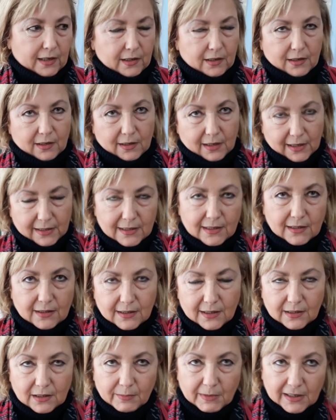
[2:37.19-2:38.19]
Eh, a se-
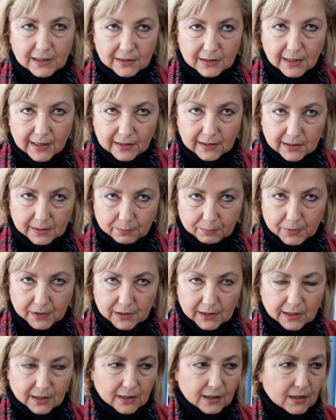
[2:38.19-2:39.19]
settimana entrante,
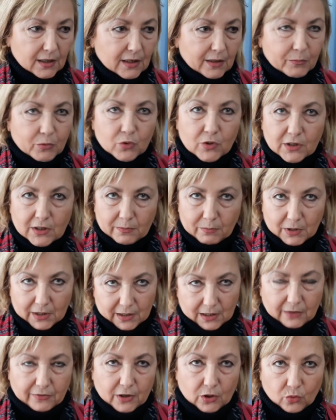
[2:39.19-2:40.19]
appena possibile,
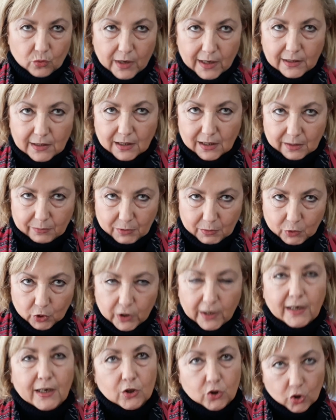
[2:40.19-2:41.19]
ne farò un'altra alla biblioteca.